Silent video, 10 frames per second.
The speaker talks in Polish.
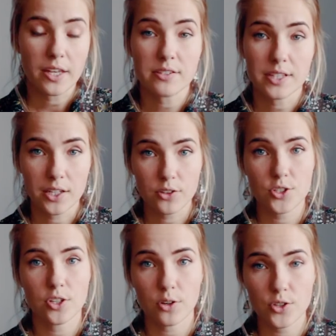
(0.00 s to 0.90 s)
I z tego
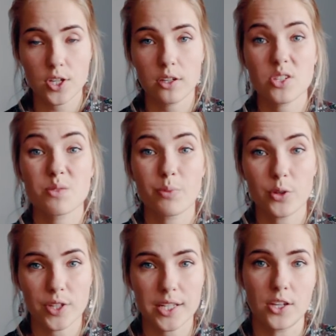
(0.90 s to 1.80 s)
się rodzi
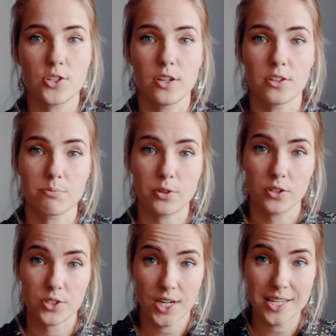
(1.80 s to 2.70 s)
spontaniczność.
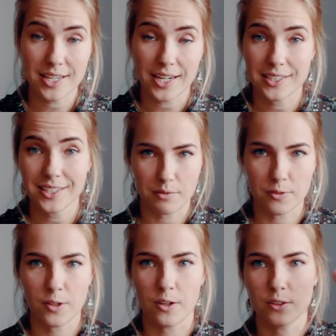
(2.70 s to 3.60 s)
Moja trzecia rada, nie,
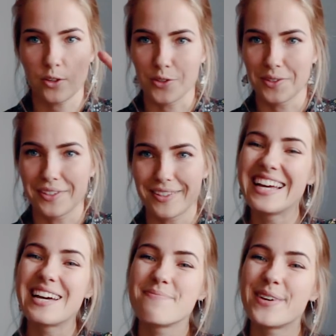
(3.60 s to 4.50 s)
nie to, to, tak.